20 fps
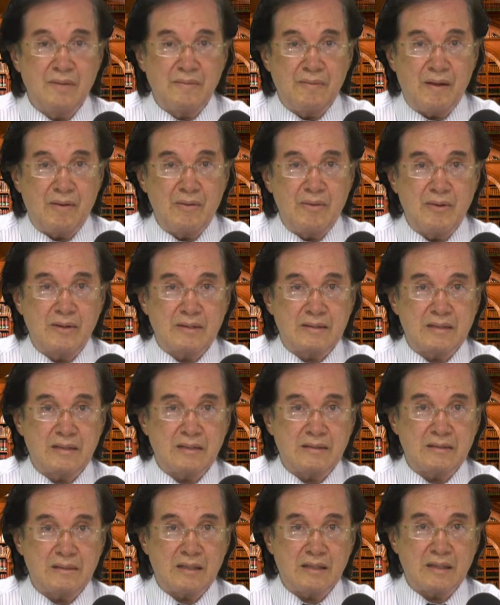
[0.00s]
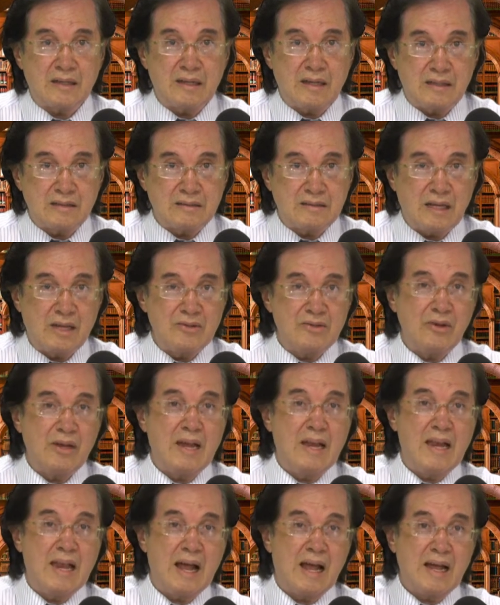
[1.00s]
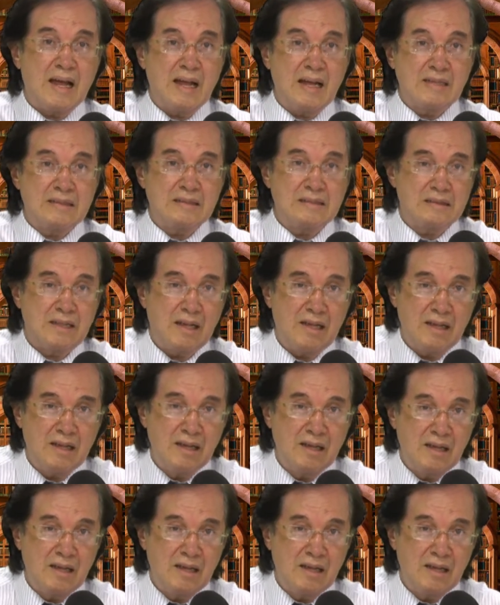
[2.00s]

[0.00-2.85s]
Fabio Vázquez Castaño en la gesta